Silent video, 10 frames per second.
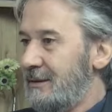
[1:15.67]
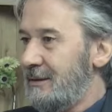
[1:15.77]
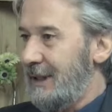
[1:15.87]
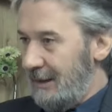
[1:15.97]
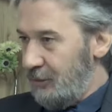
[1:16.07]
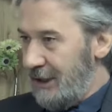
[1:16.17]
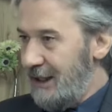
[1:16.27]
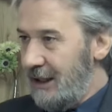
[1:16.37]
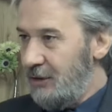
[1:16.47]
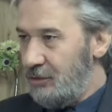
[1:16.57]
Yani bu
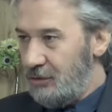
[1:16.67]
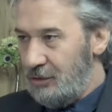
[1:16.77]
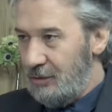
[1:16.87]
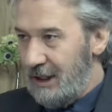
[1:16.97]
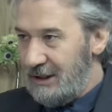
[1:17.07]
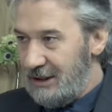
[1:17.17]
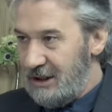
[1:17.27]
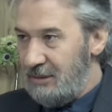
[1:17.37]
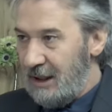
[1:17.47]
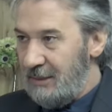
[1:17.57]
dengeyi tutturmaya
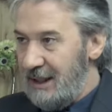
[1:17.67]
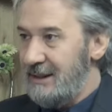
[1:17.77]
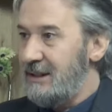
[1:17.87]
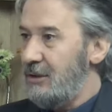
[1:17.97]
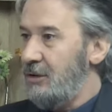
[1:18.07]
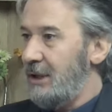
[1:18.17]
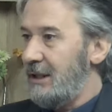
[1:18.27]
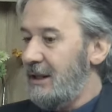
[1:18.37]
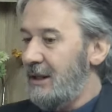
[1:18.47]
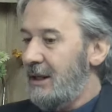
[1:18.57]
çalışmak bile insanı
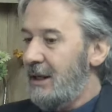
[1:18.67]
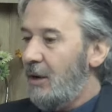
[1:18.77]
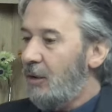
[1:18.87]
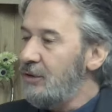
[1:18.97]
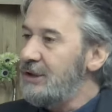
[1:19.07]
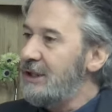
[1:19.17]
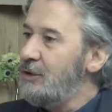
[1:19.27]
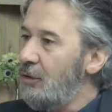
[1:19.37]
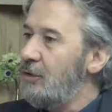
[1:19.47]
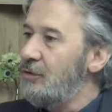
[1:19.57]
yorar. Onun için
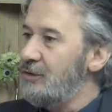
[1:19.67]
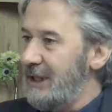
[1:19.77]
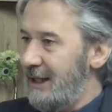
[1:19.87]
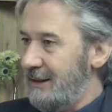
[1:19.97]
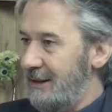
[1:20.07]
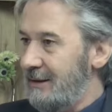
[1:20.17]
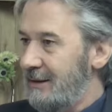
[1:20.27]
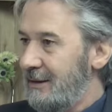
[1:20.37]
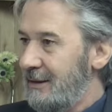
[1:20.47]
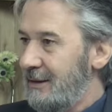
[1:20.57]
yorgun zaten.
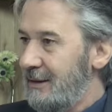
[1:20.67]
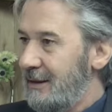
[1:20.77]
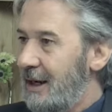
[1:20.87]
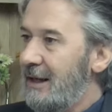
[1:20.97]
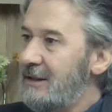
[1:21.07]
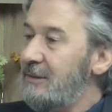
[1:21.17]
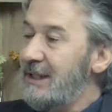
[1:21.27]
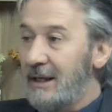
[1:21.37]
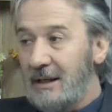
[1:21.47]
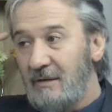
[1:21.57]
Artı
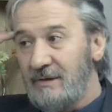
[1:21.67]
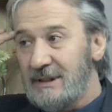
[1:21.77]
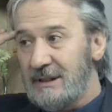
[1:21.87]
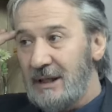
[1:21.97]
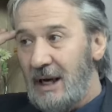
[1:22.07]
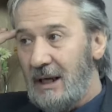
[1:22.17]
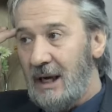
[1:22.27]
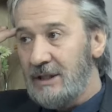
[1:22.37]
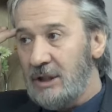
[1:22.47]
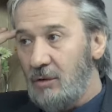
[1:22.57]
bir de kafasında
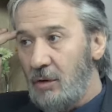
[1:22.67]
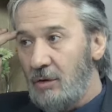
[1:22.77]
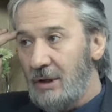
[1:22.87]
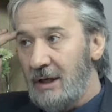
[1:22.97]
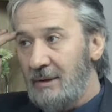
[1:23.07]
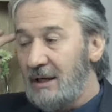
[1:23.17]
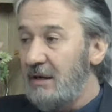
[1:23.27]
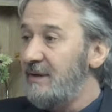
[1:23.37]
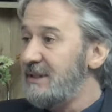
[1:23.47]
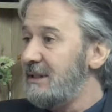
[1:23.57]
hala işte kongre var,
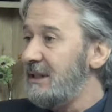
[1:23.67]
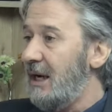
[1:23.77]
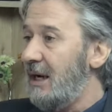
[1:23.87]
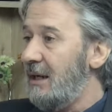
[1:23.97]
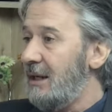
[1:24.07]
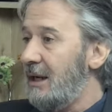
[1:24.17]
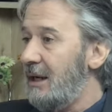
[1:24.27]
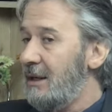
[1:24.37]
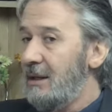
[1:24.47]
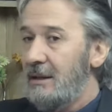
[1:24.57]
kafasında
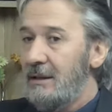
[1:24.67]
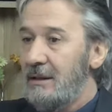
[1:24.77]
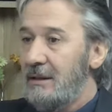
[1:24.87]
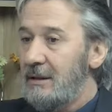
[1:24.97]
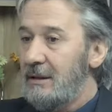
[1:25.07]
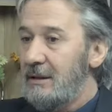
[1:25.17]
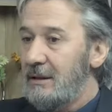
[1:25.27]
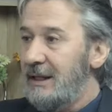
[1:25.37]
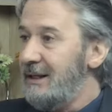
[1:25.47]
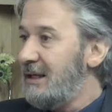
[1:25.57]
hala
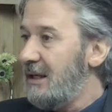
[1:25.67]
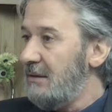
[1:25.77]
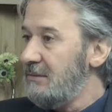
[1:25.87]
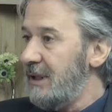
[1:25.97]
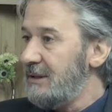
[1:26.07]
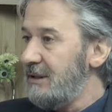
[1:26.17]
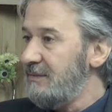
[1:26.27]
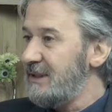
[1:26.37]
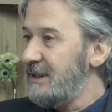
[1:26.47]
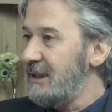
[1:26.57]
e, intikam var.
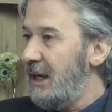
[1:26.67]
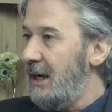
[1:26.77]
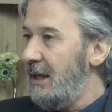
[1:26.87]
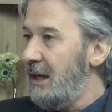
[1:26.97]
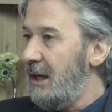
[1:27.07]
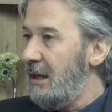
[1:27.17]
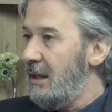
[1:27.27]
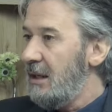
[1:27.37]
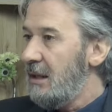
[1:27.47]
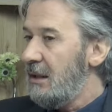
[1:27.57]
Kafasında hala
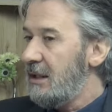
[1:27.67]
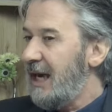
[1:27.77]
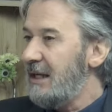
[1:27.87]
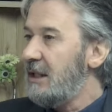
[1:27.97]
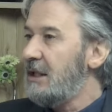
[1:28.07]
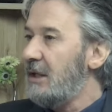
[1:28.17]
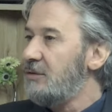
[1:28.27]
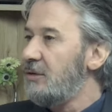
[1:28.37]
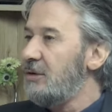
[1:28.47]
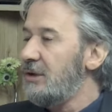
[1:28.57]
e, kendi
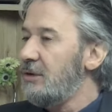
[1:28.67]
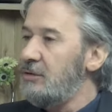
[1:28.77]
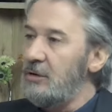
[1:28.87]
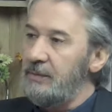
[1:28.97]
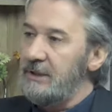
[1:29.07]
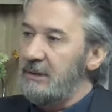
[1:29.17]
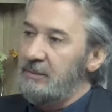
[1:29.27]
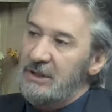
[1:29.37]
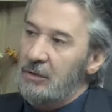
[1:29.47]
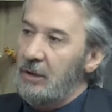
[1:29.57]
kadrolarını kurup
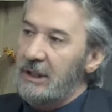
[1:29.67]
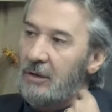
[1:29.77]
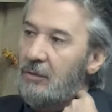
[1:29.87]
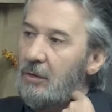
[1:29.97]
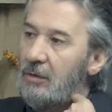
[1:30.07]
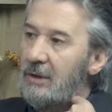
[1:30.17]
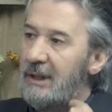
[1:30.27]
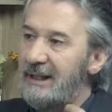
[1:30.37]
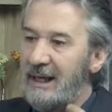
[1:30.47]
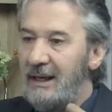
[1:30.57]
işte bir sonraki
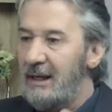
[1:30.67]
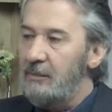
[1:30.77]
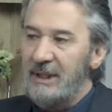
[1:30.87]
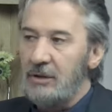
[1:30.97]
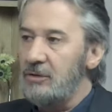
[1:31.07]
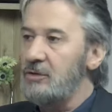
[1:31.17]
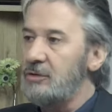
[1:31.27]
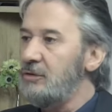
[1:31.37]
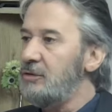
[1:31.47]
kongrede biraz olsun